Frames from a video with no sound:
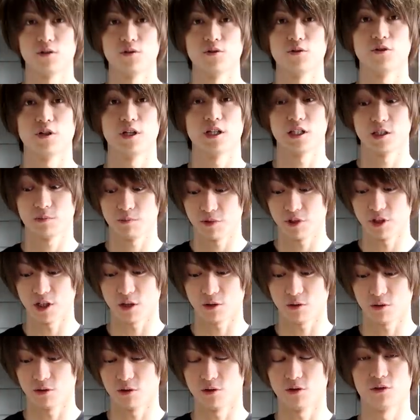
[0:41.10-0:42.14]
今日のレシピ
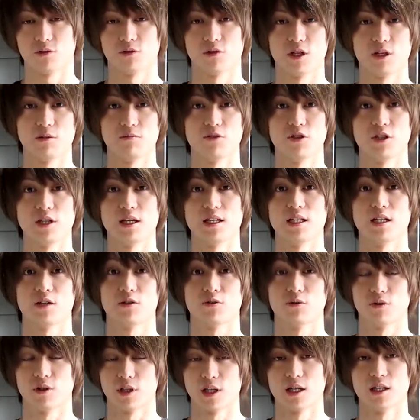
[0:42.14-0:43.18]
はこの鶏胸
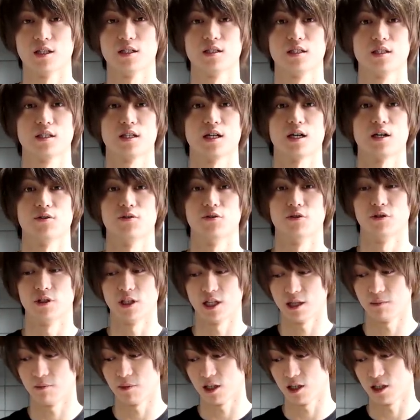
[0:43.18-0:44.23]
肉をね使うの
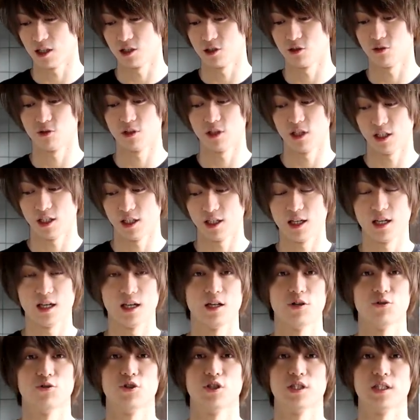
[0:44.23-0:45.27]
で、まあ、非常に
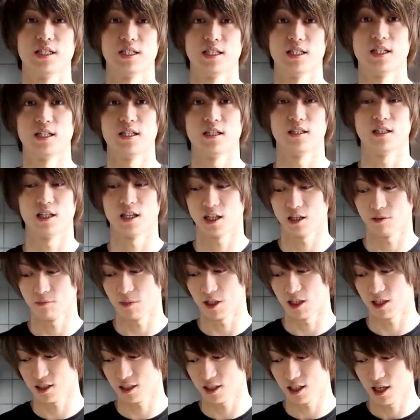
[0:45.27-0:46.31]
ヘルシーにでき
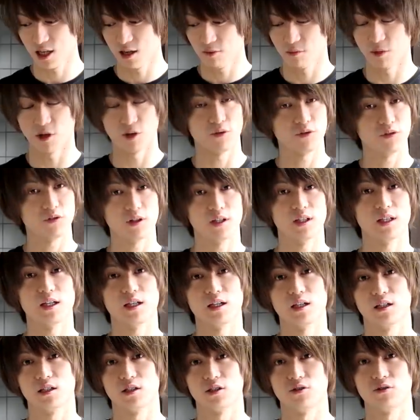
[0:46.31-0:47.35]
ます、まあ、本当は
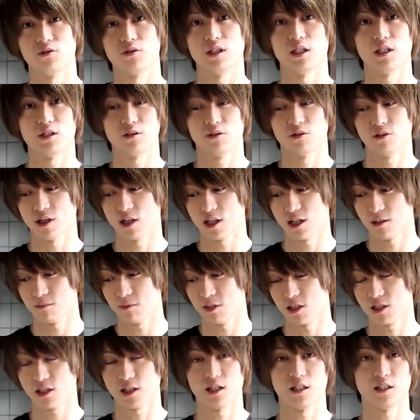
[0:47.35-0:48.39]
ね牛肉の赤
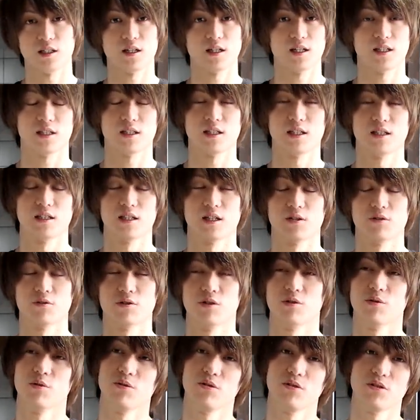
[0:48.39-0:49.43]
身使いたかったんだけど
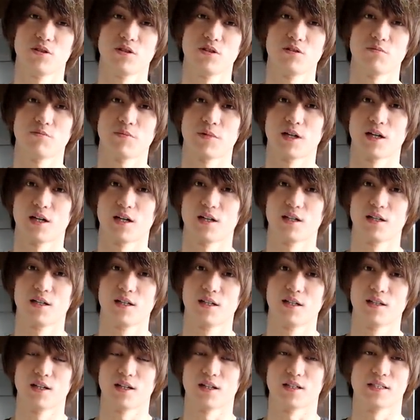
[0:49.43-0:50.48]
日本の
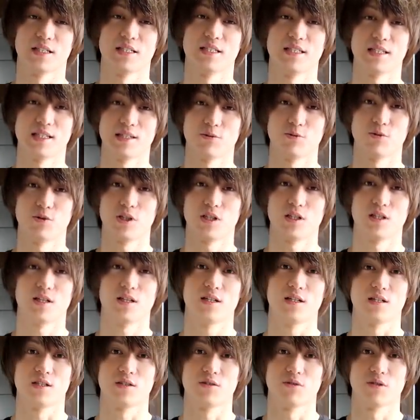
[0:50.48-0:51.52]
スーパーなんか全然置いてな
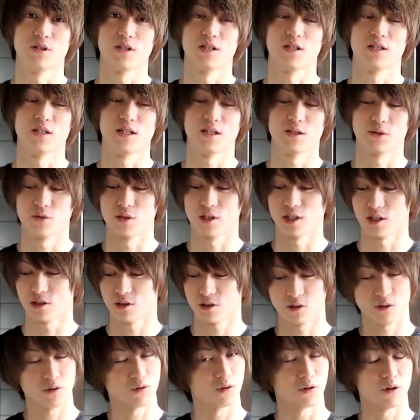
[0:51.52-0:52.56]
いですよねなので
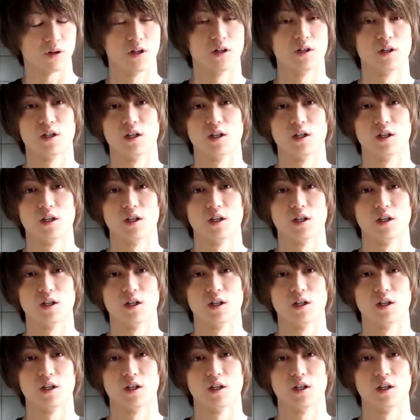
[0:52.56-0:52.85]
ちょっと